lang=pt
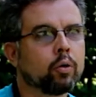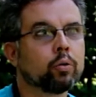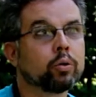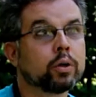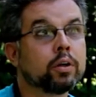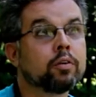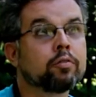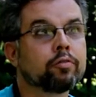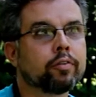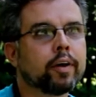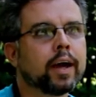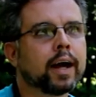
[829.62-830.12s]
é o
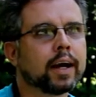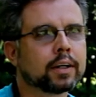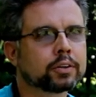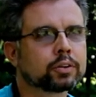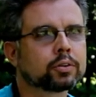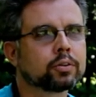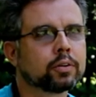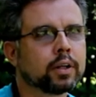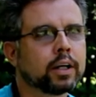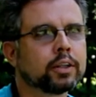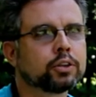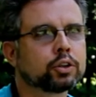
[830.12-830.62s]

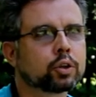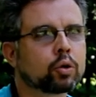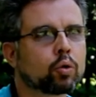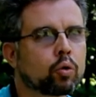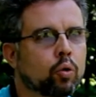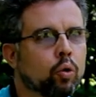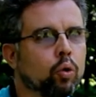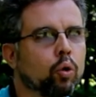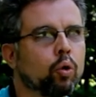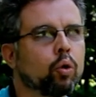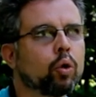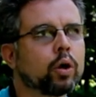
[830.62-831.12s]
universo, né, de
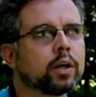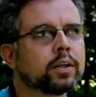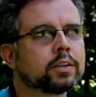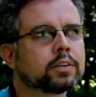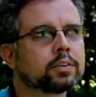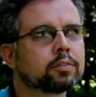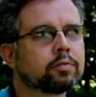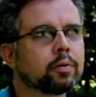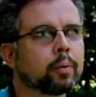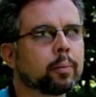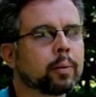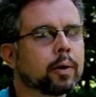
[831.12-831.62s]

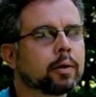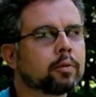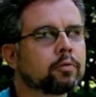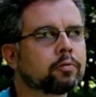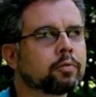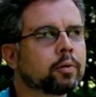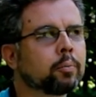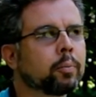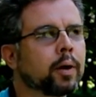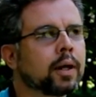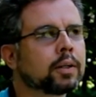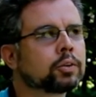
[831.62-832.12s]
cores e
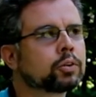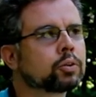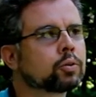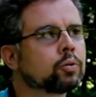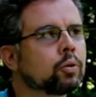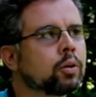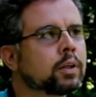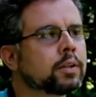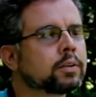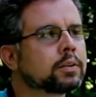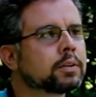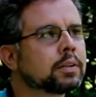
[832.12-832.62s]

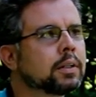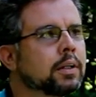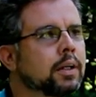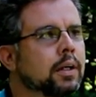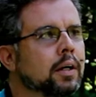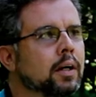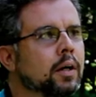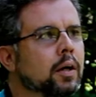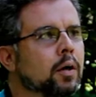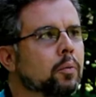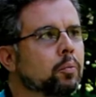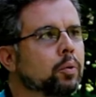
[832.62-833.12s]
vibrações.
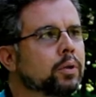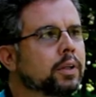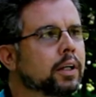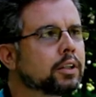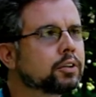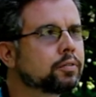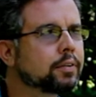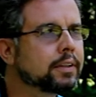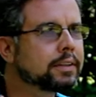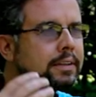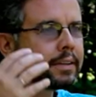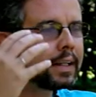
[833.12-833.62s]

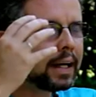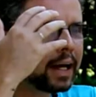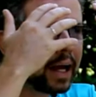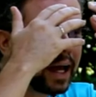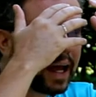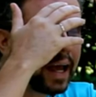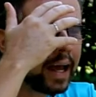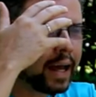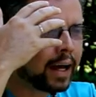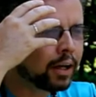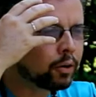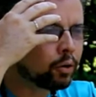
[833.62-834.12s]
Muitas vezes
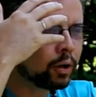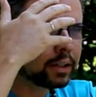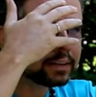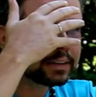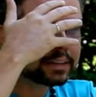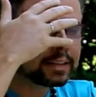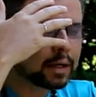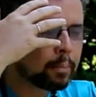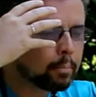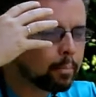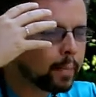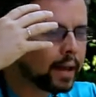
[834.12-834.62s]
é, é a
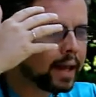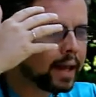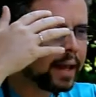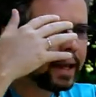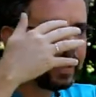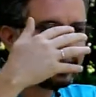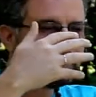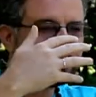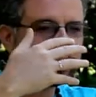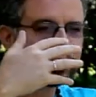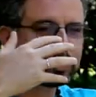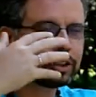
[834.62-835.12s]
nossa
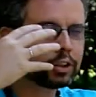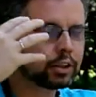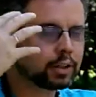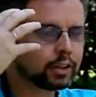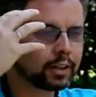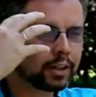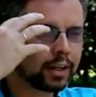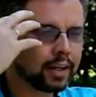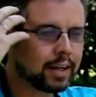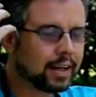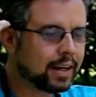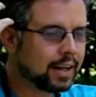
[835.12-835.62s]

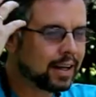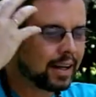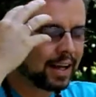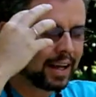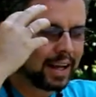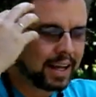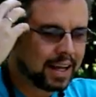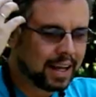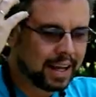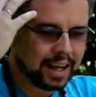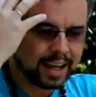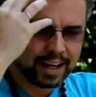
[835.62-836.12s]
mente,
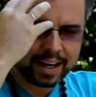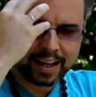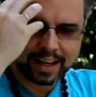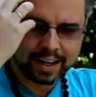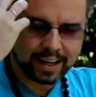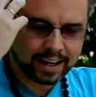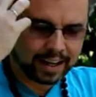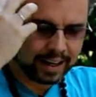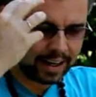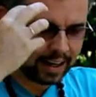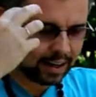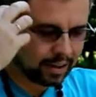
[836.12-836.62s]

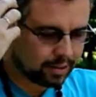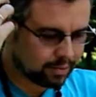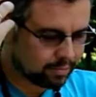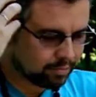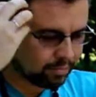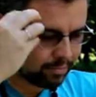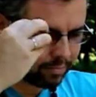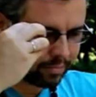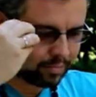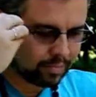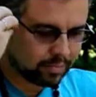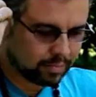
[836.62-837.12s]
é,
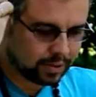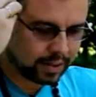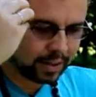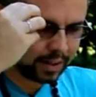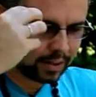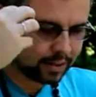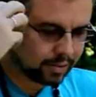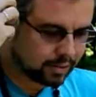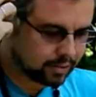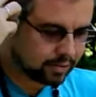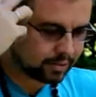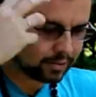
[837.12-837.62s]

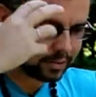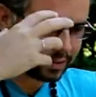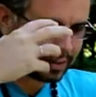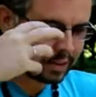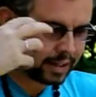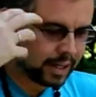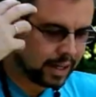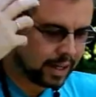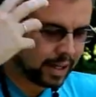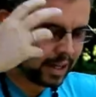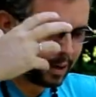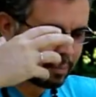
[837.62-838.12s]

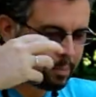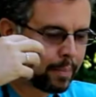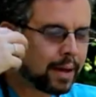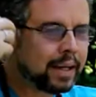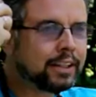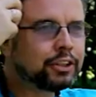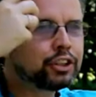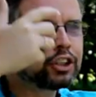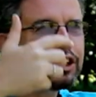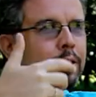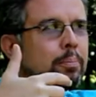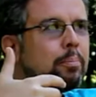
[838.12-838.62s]
né, a
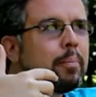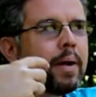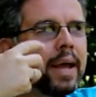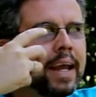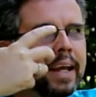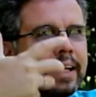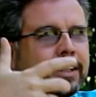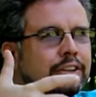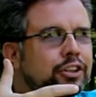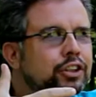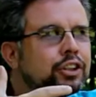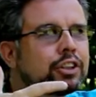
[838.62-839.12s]
mente
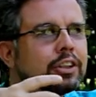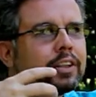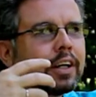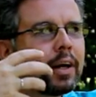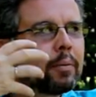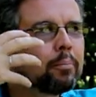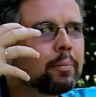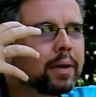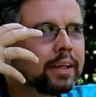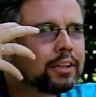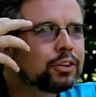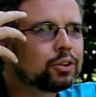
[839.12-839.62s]
mente,
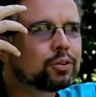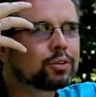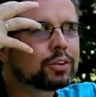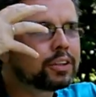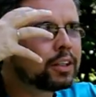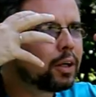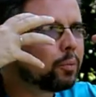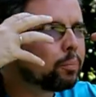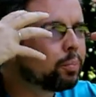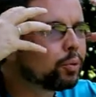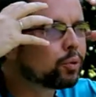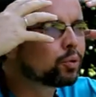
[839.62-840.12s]
a mente o
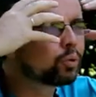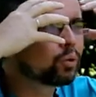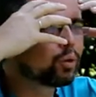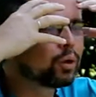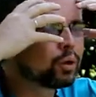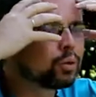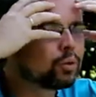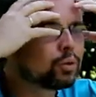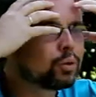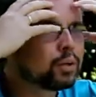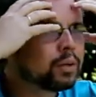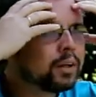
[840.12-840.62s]
tempo
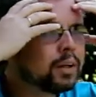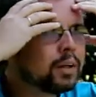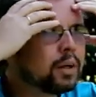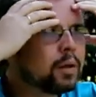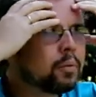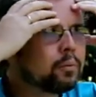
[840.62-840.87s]
todo